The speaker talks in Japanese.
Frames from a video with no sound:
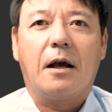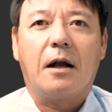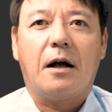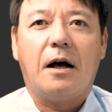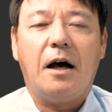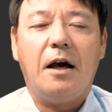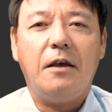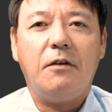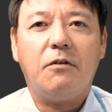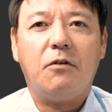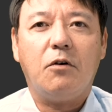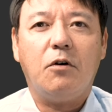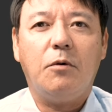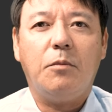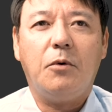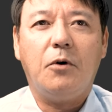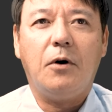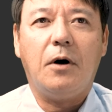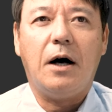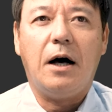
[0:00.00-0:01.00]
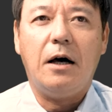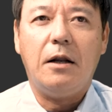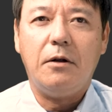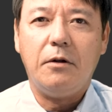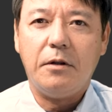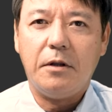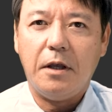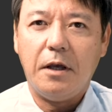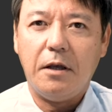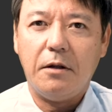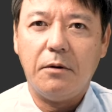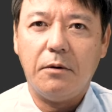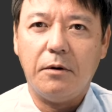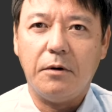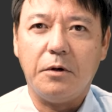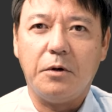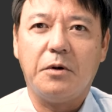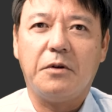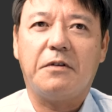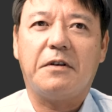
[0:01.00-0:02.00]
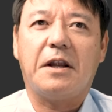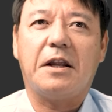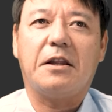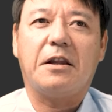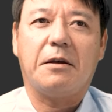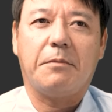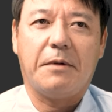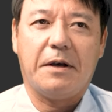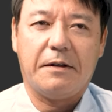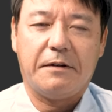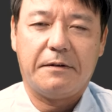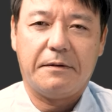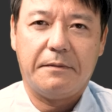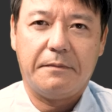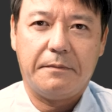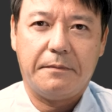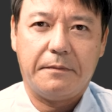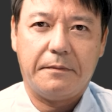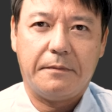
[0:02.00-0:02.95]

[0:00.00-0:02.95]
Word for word: 改造もある程度許されています。